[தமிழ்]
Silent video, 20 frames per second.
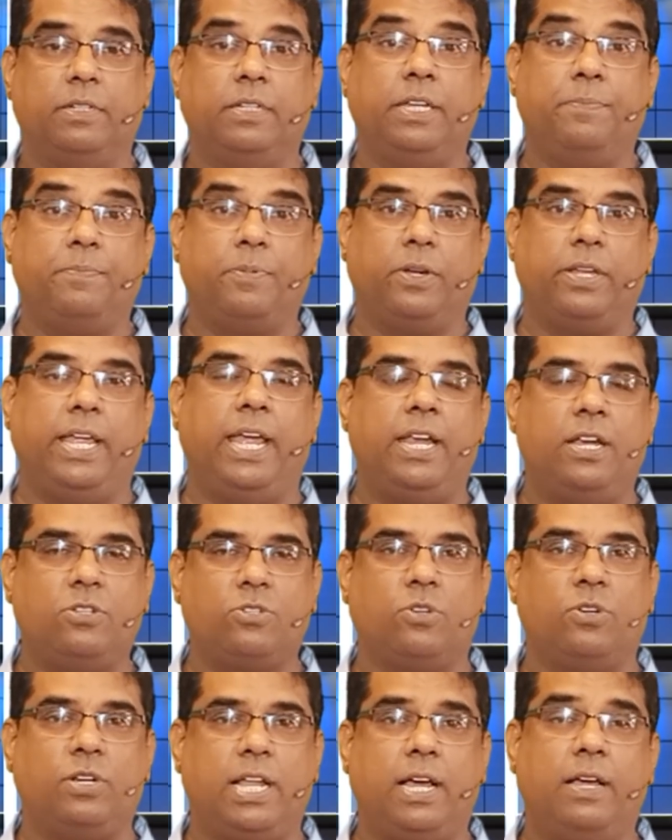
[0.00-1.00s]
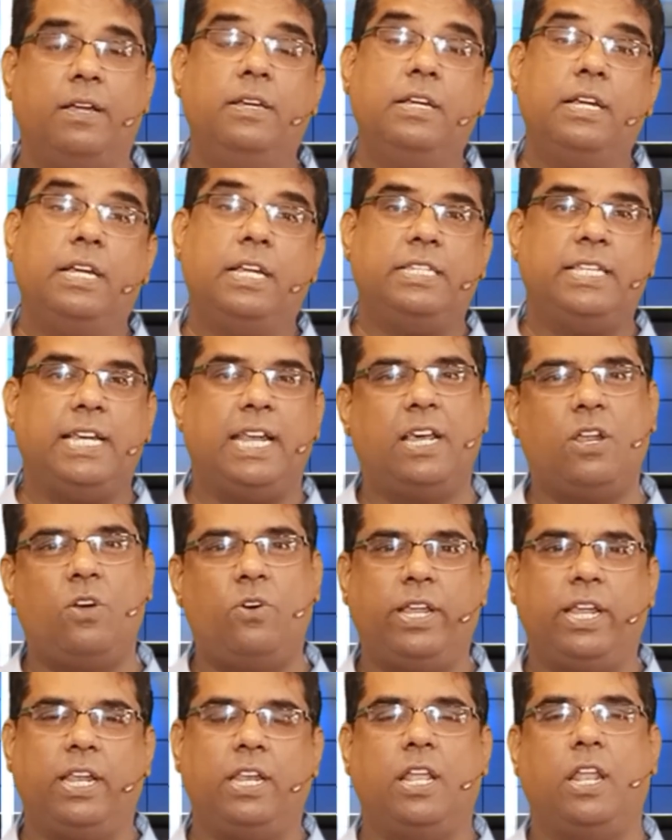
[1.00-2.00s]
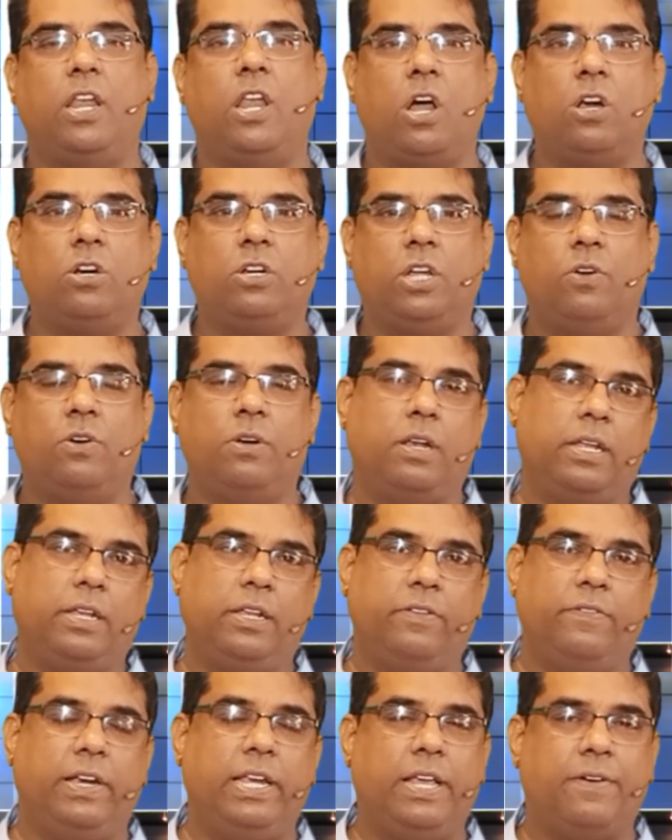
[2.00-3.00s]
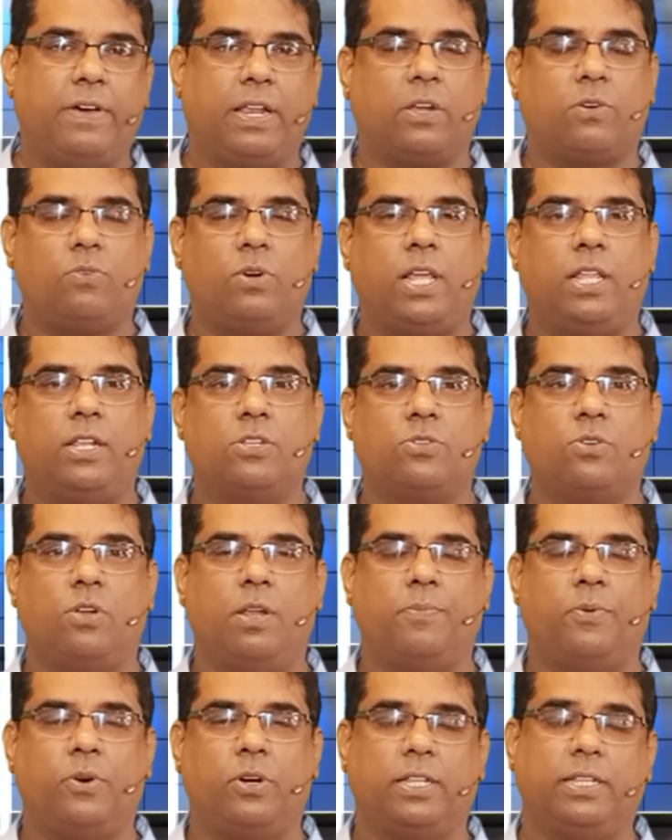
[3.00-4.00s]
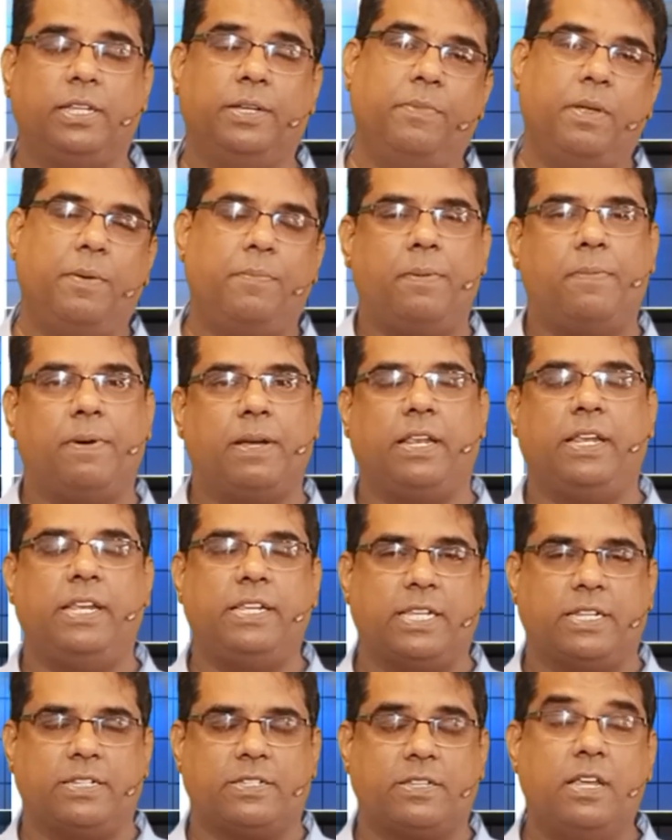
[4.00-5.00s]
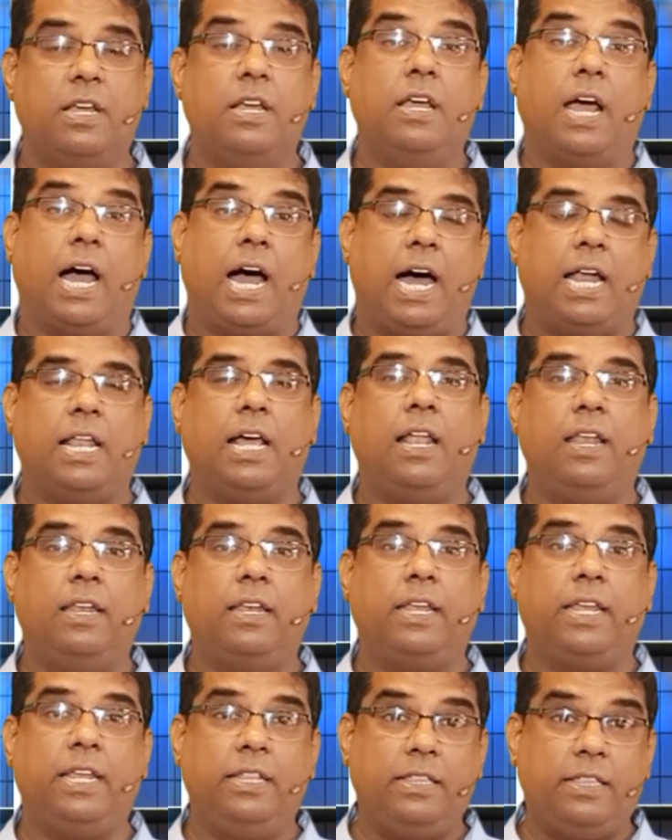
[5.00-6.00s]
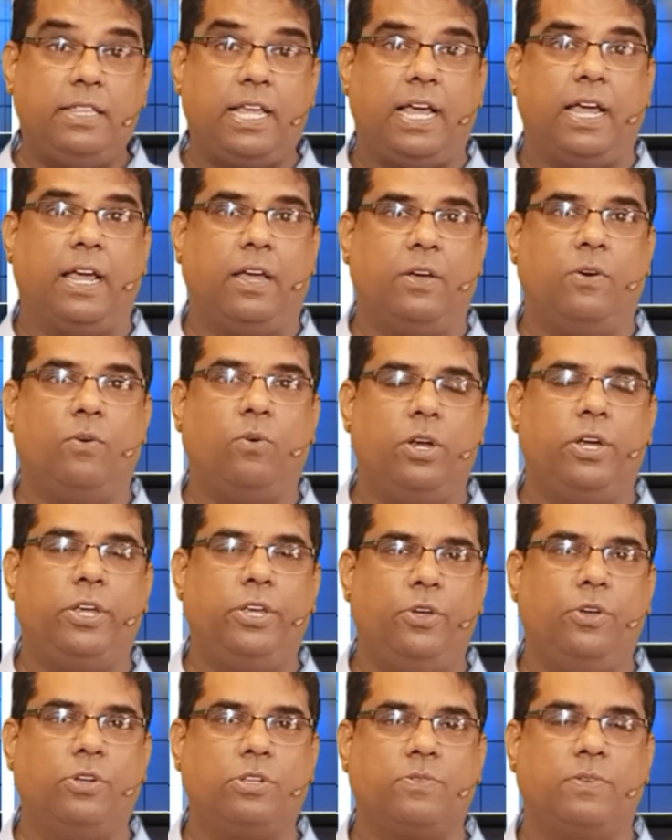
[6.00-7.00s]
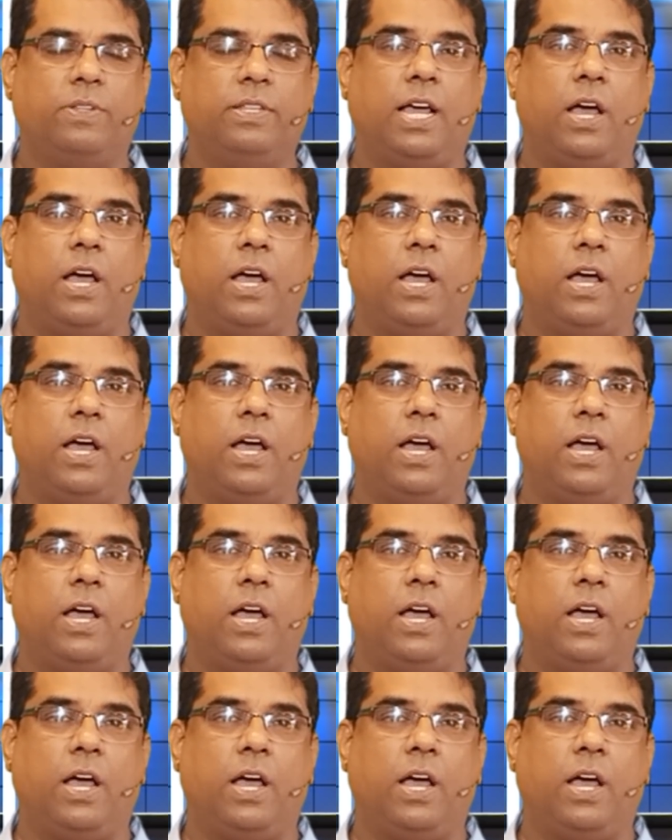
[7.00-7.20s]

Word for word: இப்போ ஏன் சொன்னால் ஜனங்களுடைய லாக்டவுன் இது வெளியே வரக்கூடாதுன்னு சொல்லப்பட்டது இப்படிப்பட்ட ரீசன்ஸ் ஆனால் இந்த ஒரு நியூஸ் வந்து